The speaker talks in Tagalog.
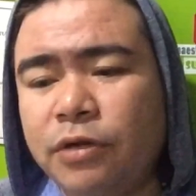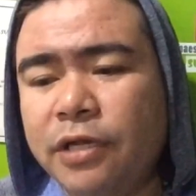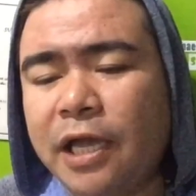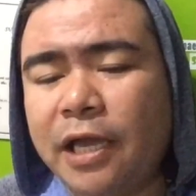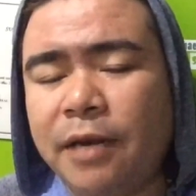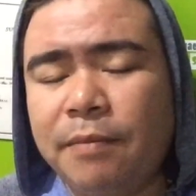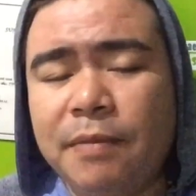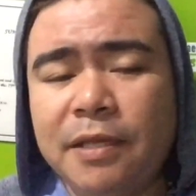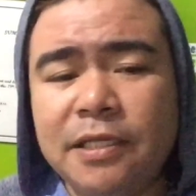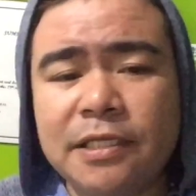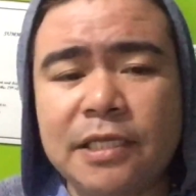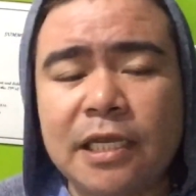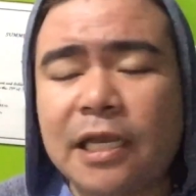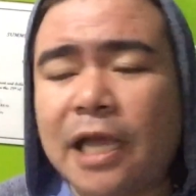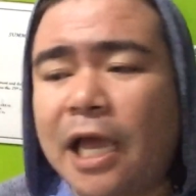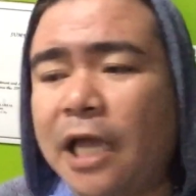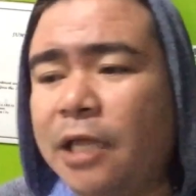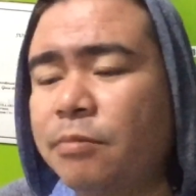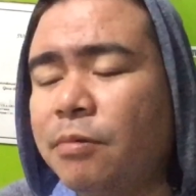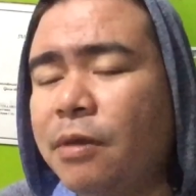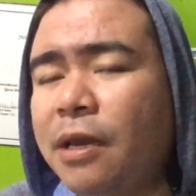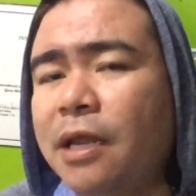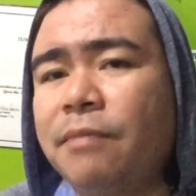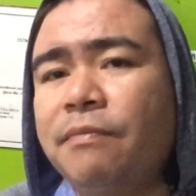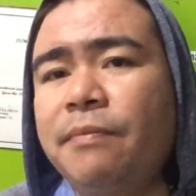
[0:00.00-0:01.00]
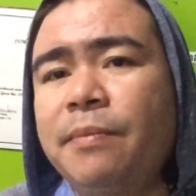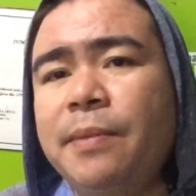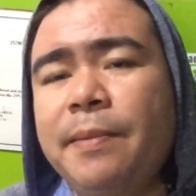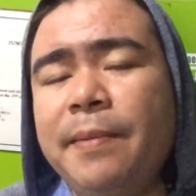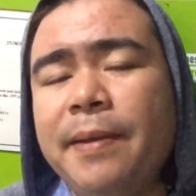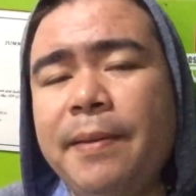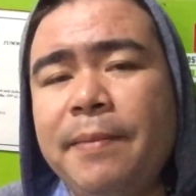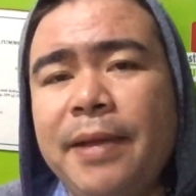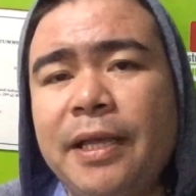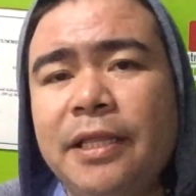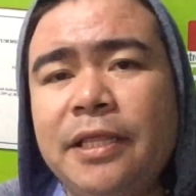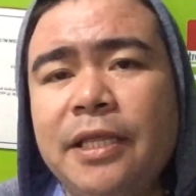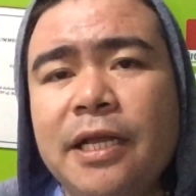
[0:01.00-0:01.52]
Yan. Minsan kahit walang
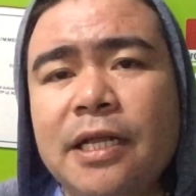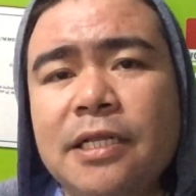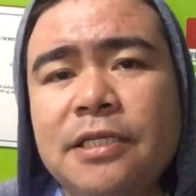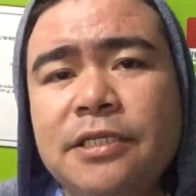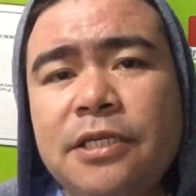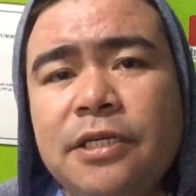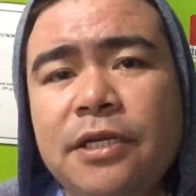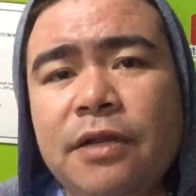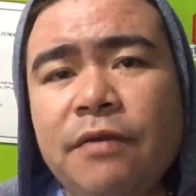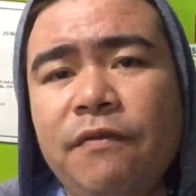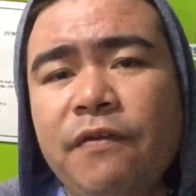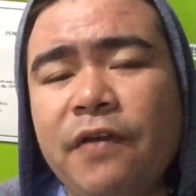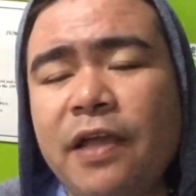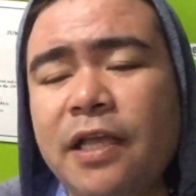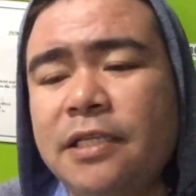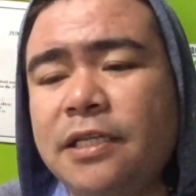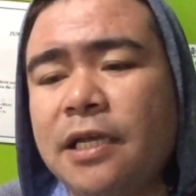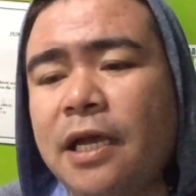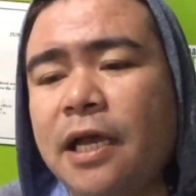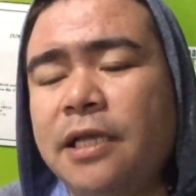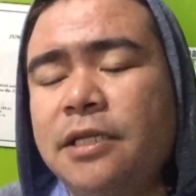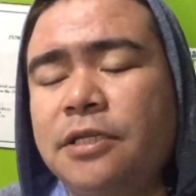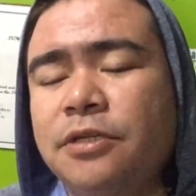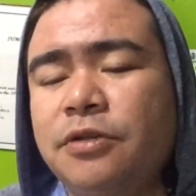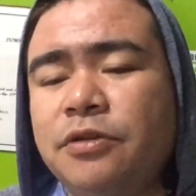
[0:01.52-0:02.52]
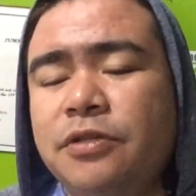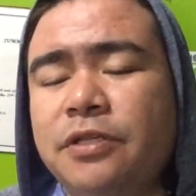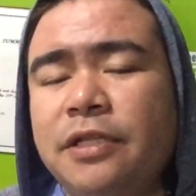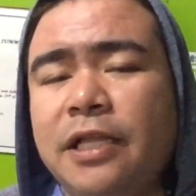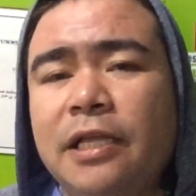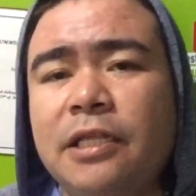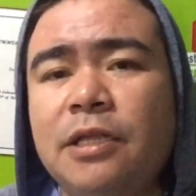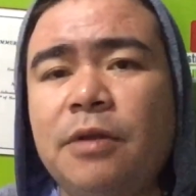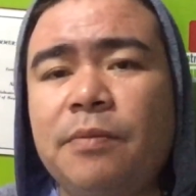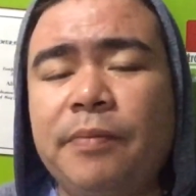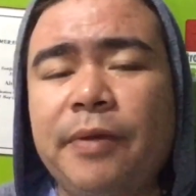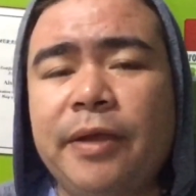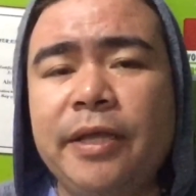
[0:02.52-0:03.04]
medical certificate saka excuse
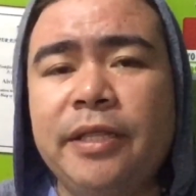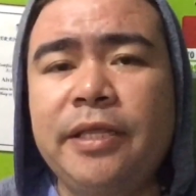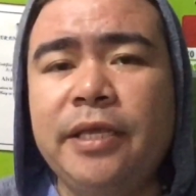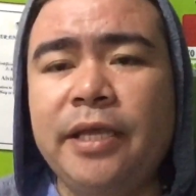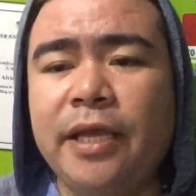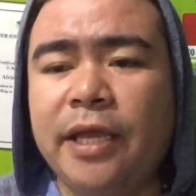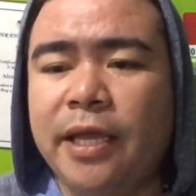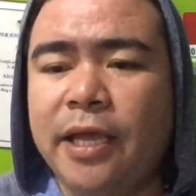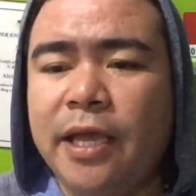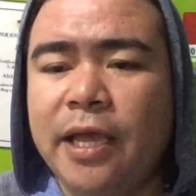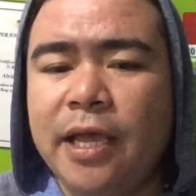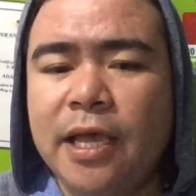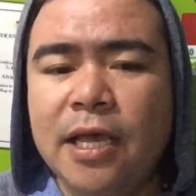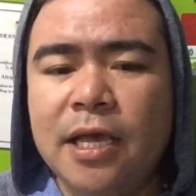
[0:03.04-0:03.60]
letter, pwede eh.